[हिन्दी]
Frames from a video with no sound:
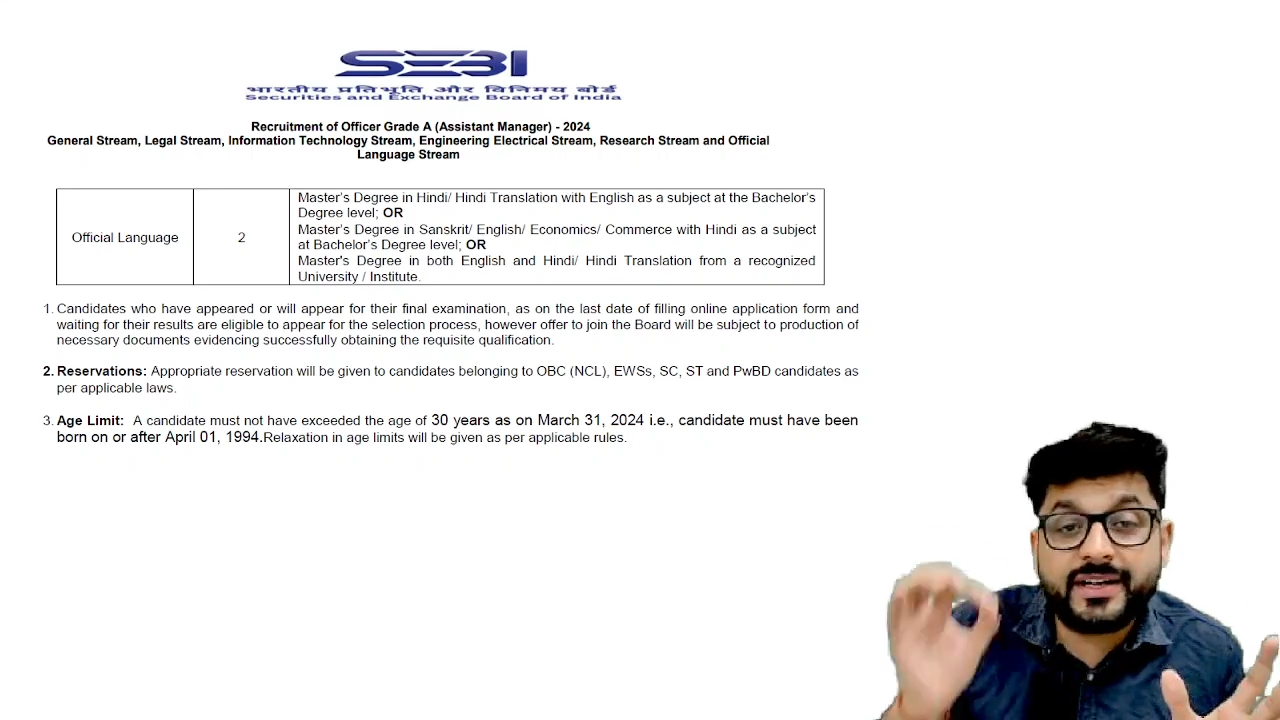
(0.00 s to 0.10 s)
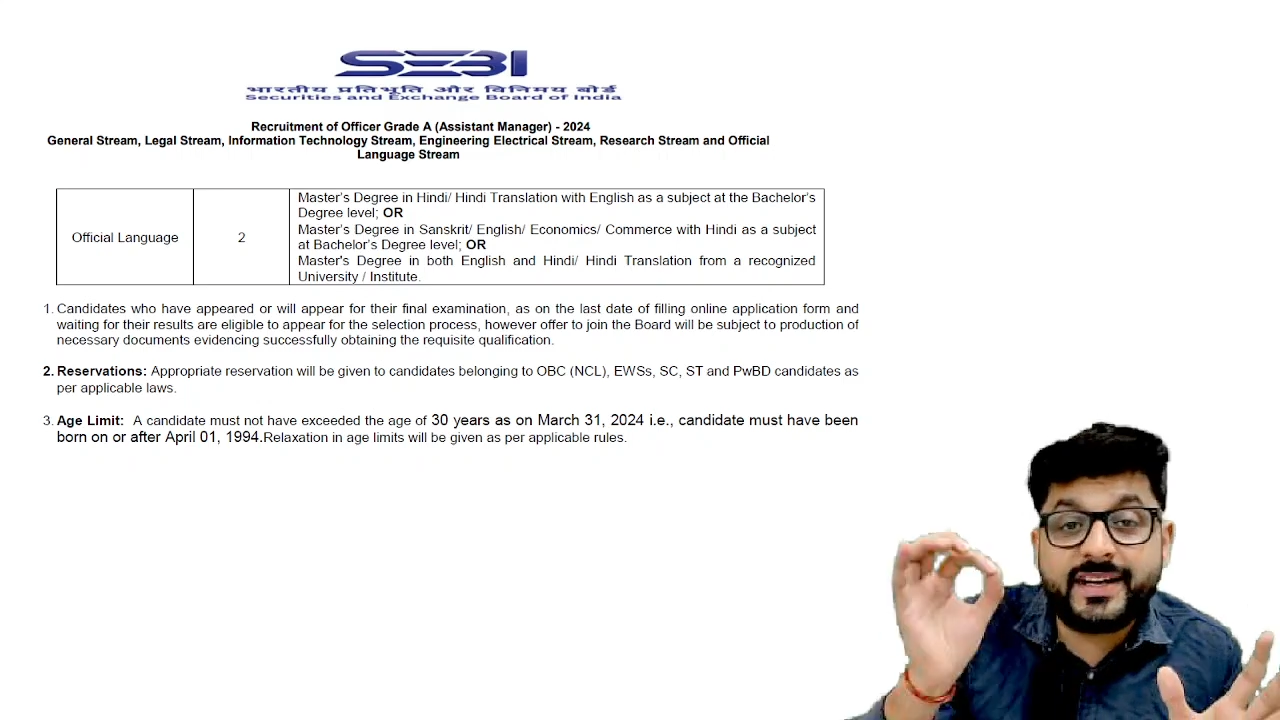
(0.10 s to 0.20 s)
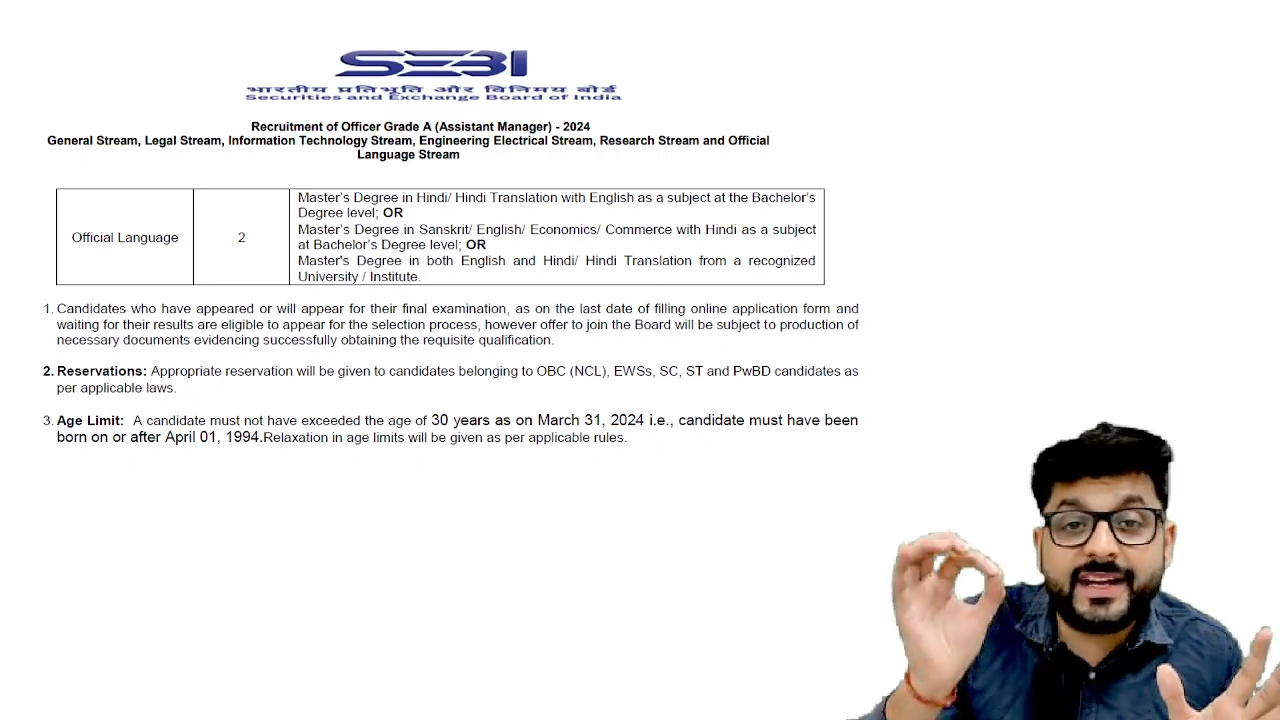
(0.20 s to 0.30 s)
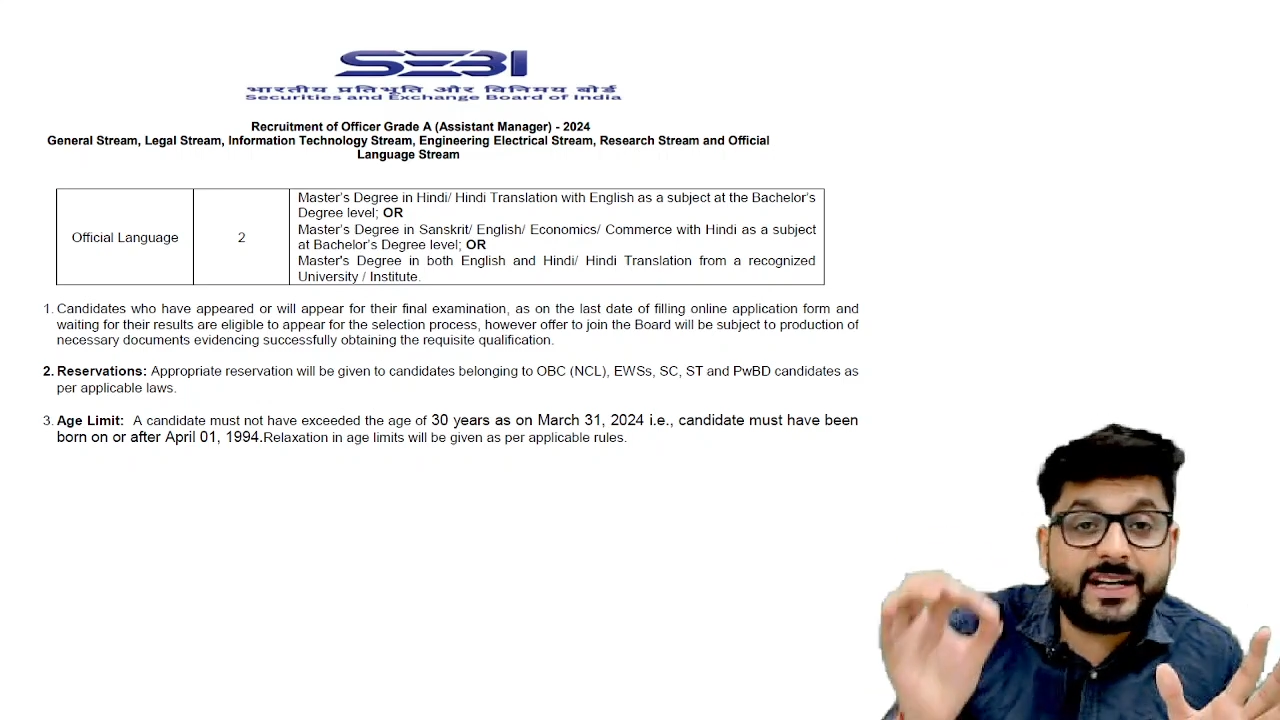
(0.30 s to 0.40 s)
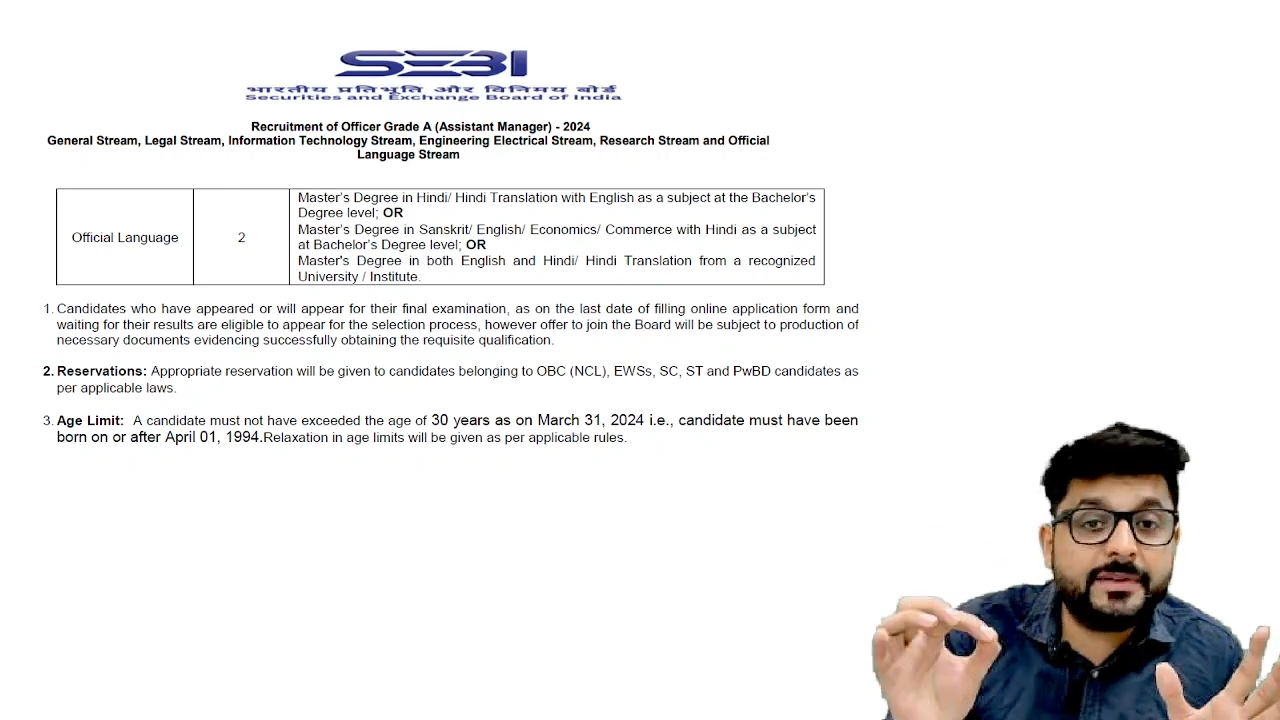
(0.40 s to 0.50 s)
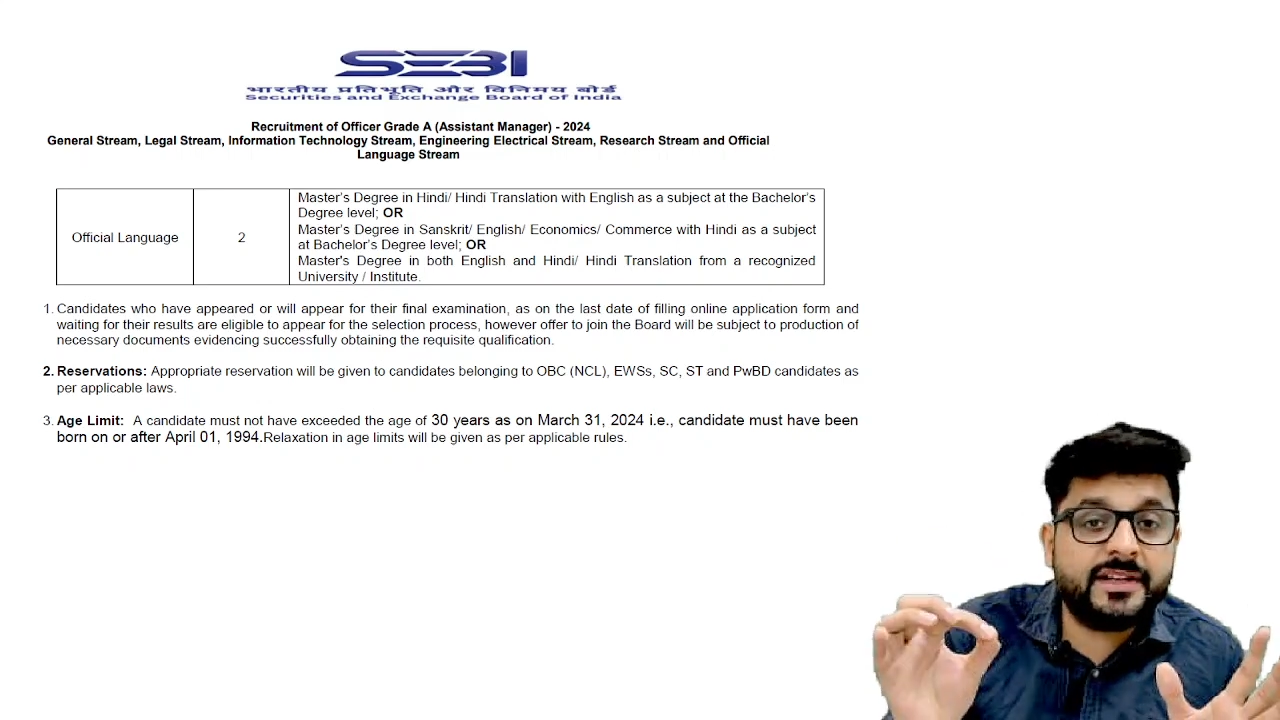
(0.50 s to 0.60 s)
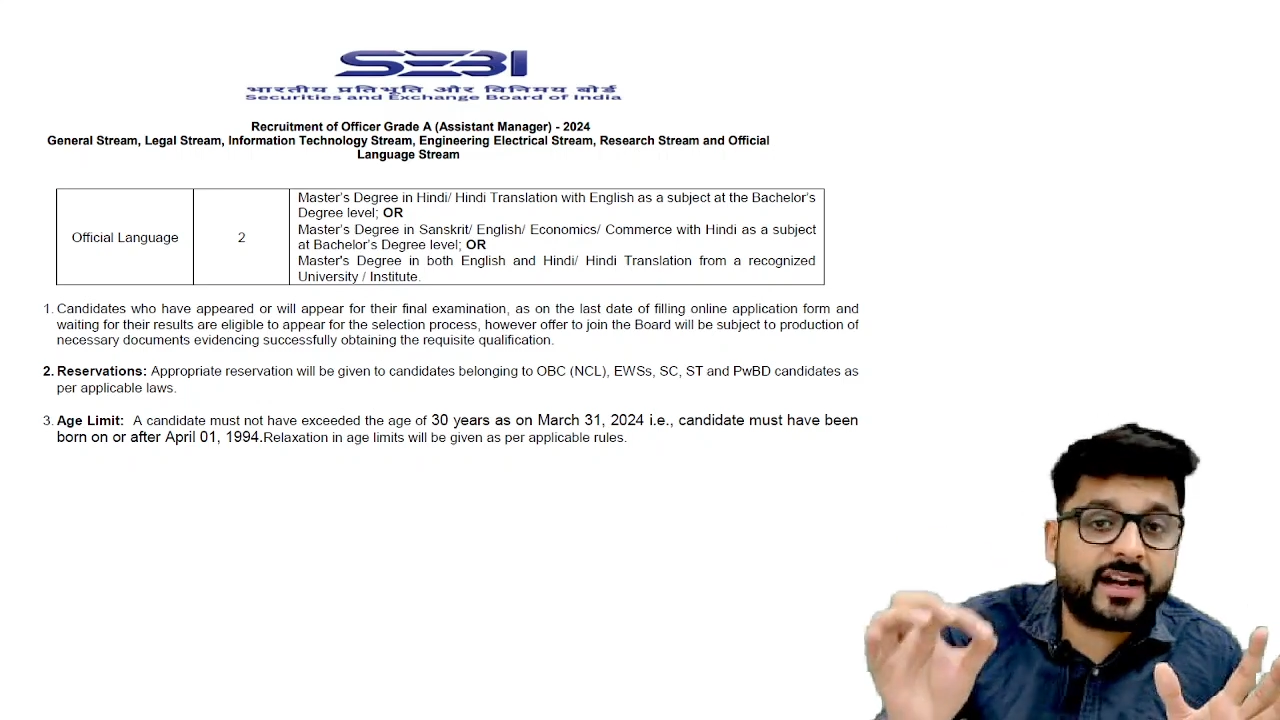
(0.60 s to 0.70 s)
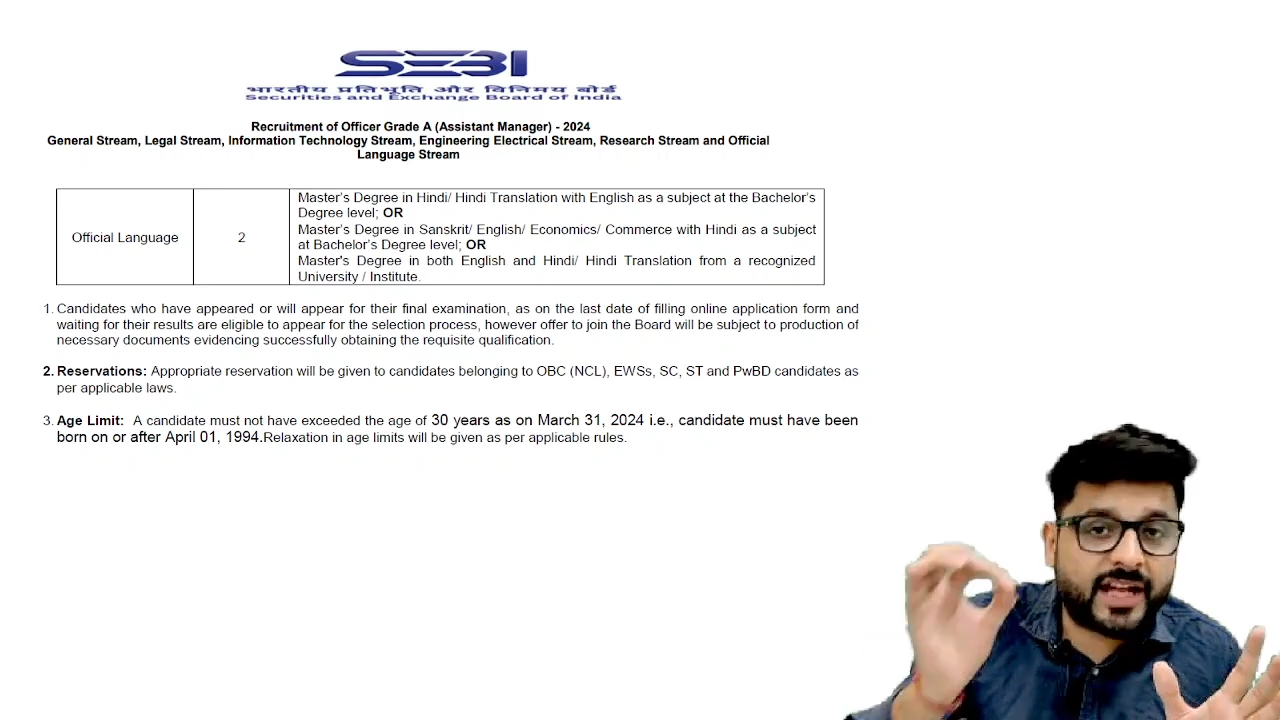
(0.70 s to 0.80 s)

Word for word: डेढ़ महीने का